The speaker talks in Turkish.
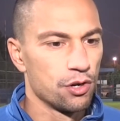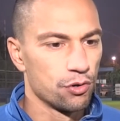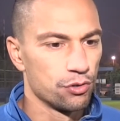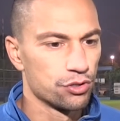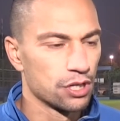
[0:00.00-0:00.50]

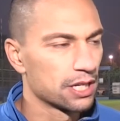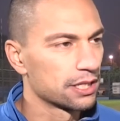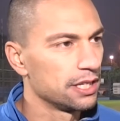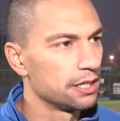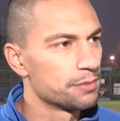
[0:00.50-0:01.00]
oyuncular
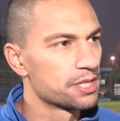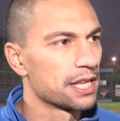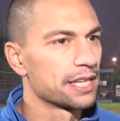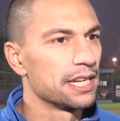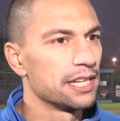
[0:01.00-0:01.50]
da
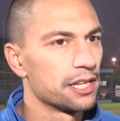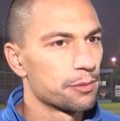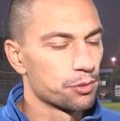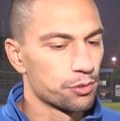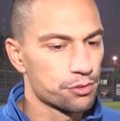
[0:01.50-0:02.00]
elimizden geleni
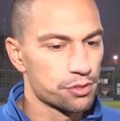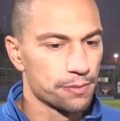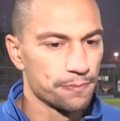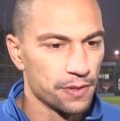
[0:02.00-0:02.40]
yapıyoruz.